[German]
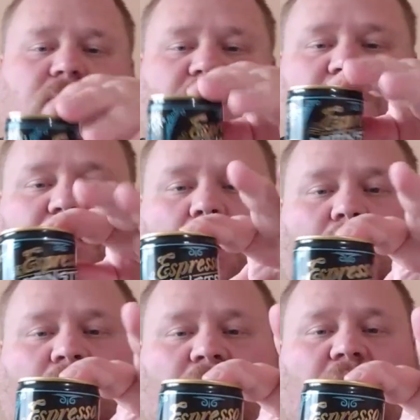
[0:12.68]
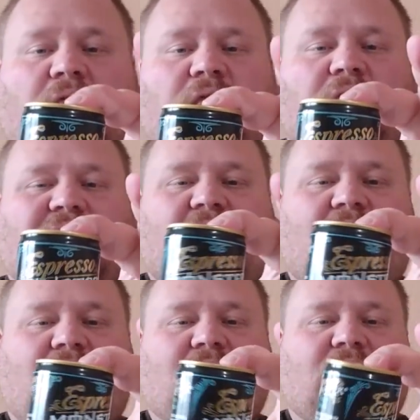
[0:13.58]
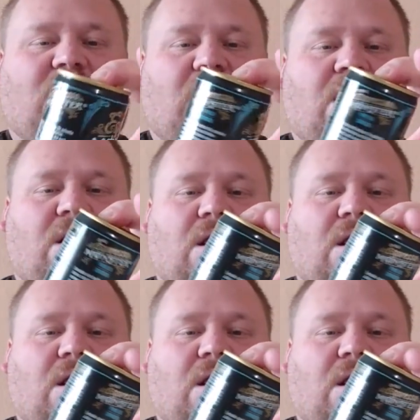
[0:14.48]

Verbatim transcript: was auch ein richtig geiles Design hat.